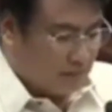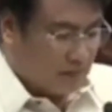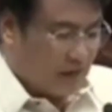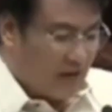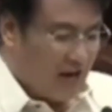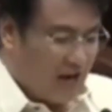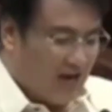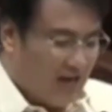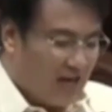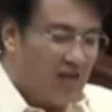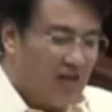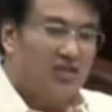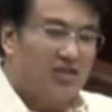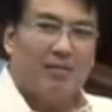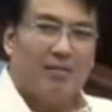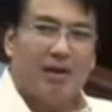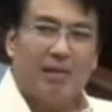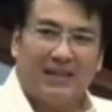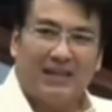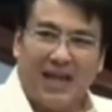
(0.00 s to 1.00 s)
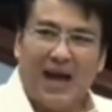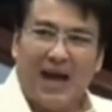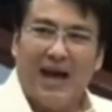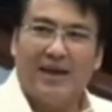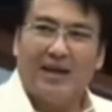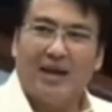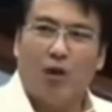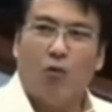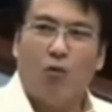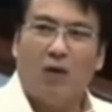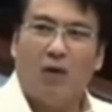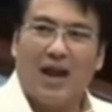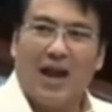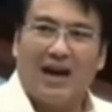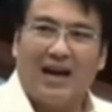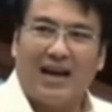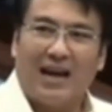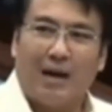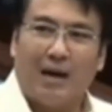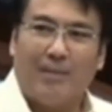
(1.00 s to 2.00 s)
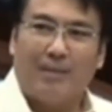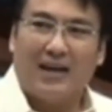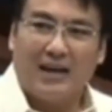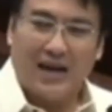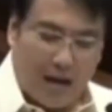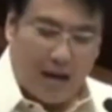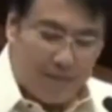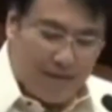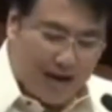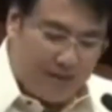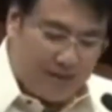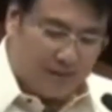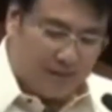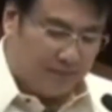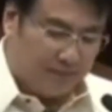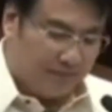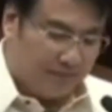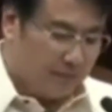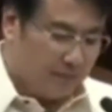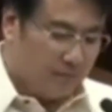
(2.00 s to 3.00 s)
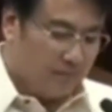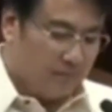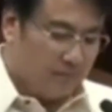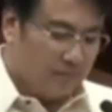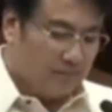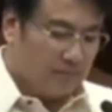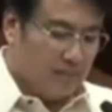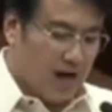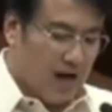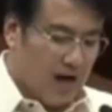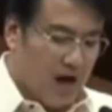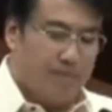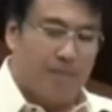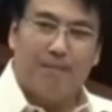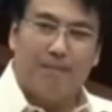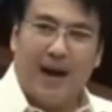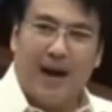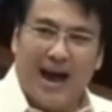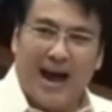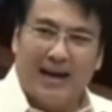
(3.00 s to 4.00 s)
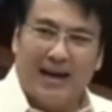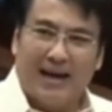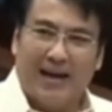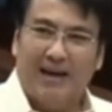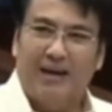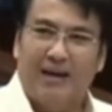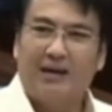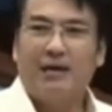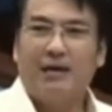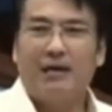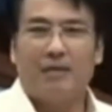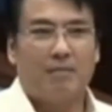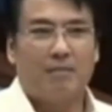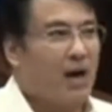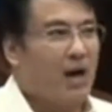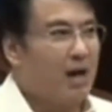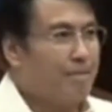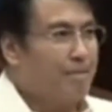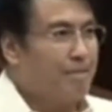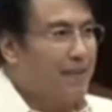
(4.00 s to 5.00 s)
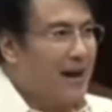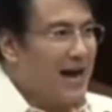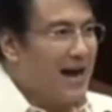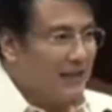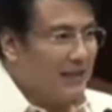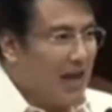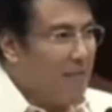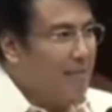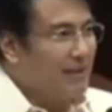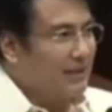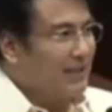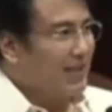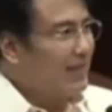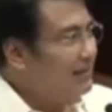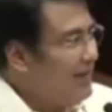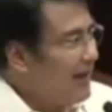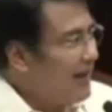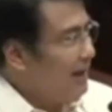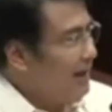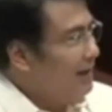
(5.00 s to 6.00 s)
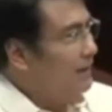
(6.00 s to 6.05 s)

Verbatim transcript: hanggang sa mamatay mamatang kalaban-laban. Mga babae, mga bata matanda.